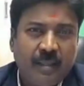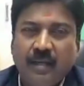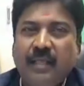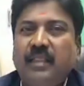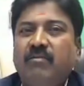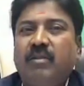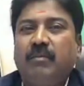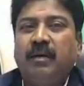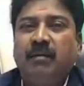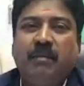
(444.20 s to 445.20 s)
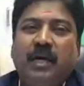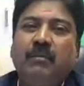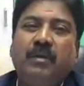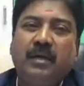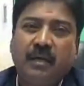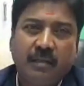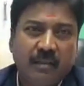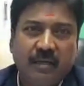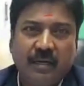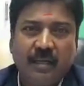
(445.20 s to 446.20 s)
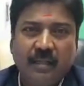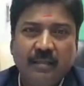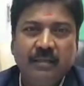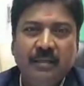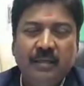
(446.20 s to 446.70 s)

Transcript: அதில் எந்த விதமான மாறுபட்ட கருத்தும் கிடையாது